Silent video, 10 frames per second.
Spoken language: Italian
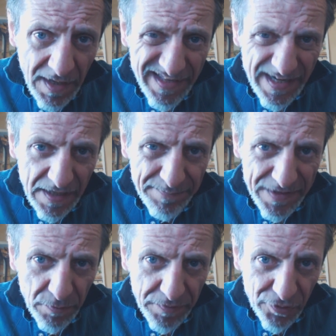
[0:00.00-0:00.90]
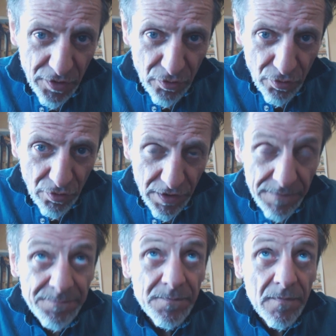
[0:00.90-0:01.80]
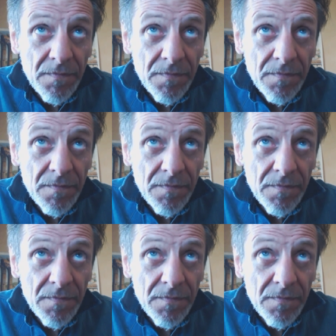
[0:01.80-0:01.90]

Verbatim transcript: e degli protettori.